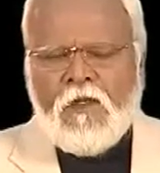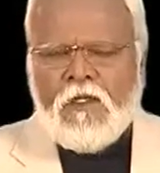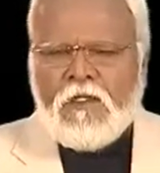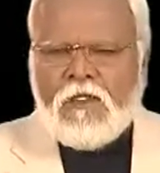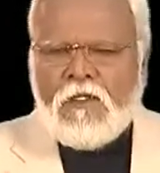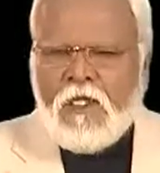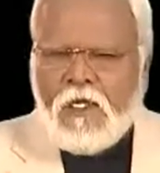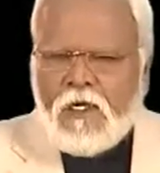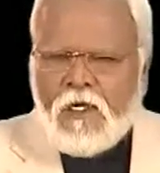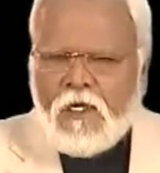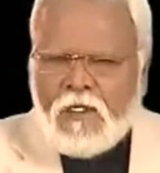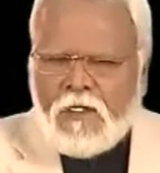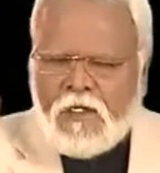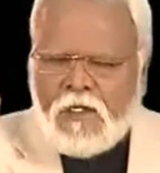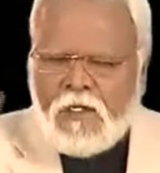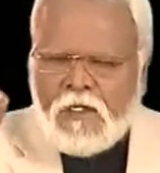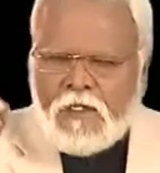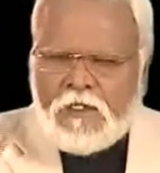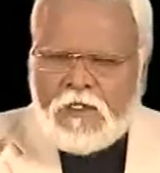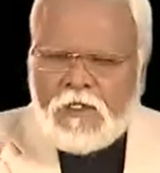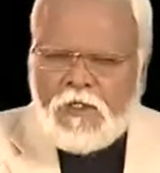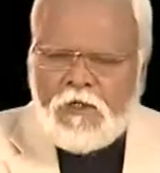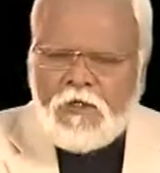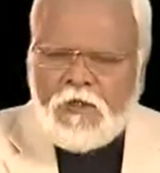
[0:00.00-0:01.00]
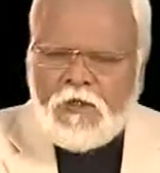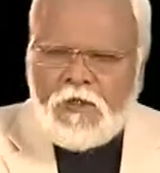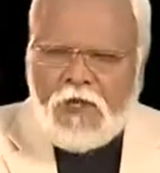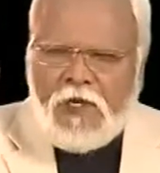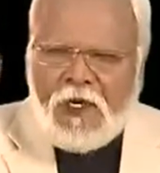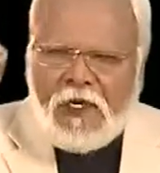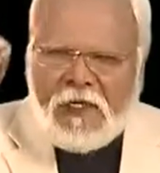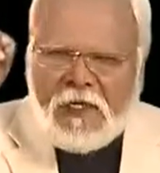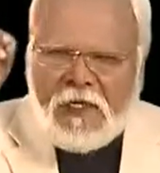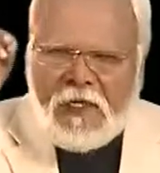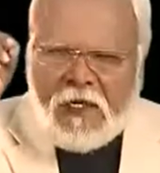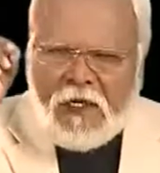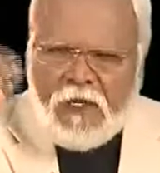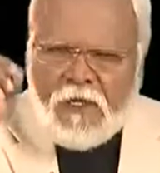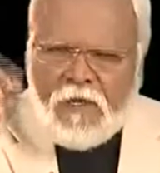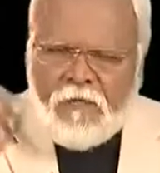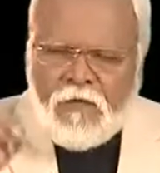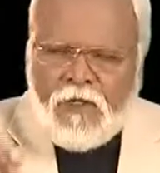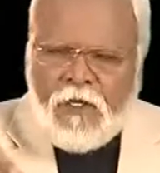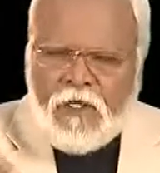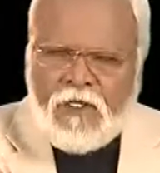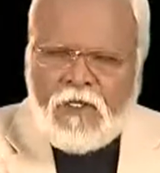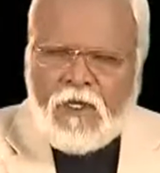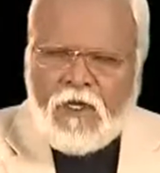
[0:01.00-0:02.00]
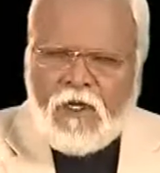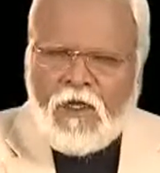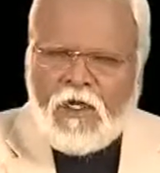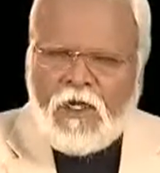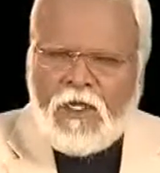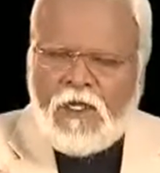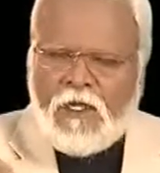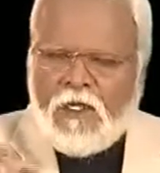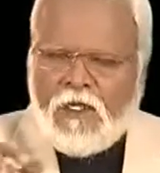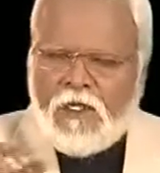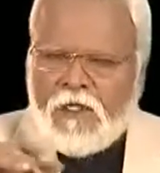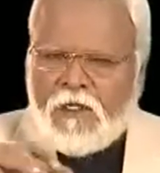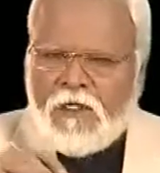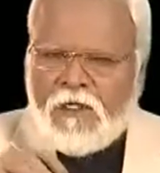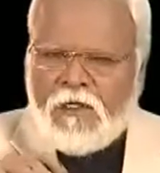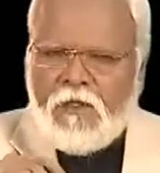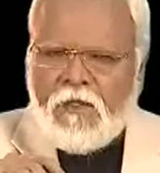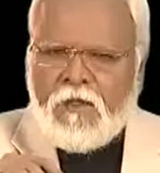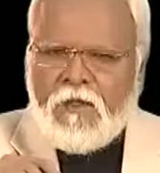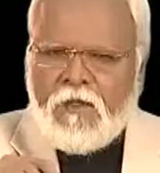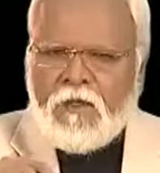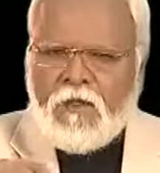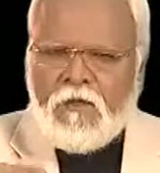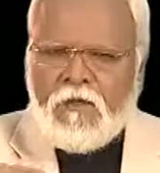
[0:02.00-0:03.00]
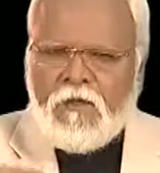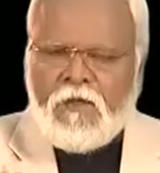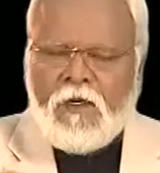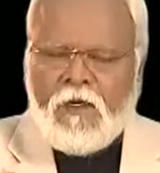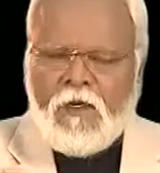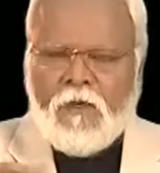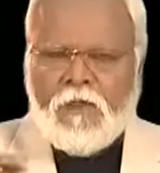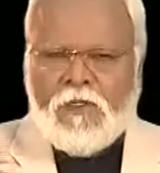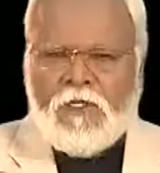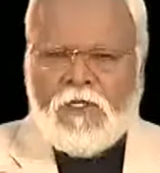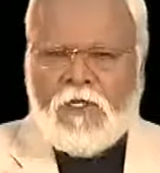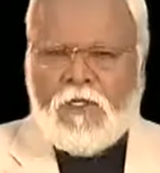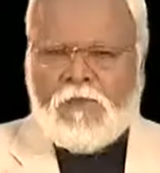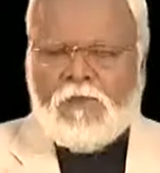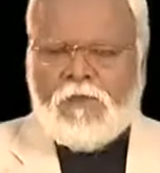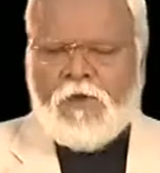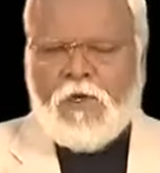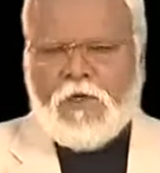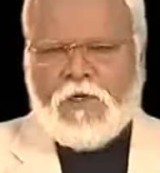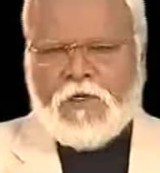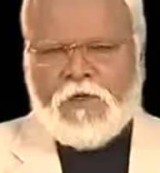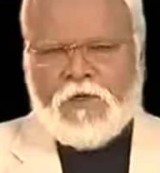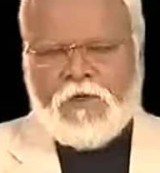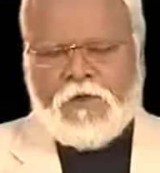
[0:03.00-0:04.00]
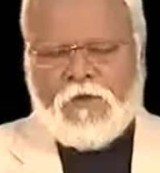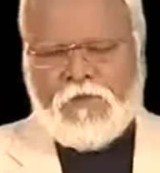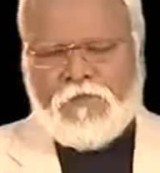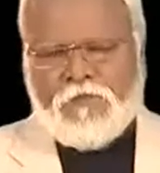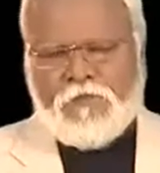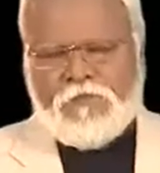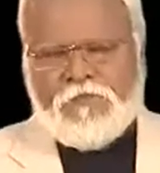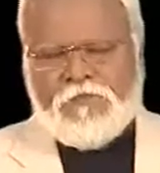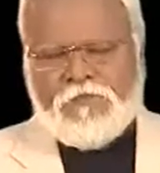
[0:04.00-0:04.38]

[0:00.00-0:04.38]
தீர்க்க தரிசனத்தினுடைய நிறைவேறுதலாக நாம் இதை பார்க்கிறோம்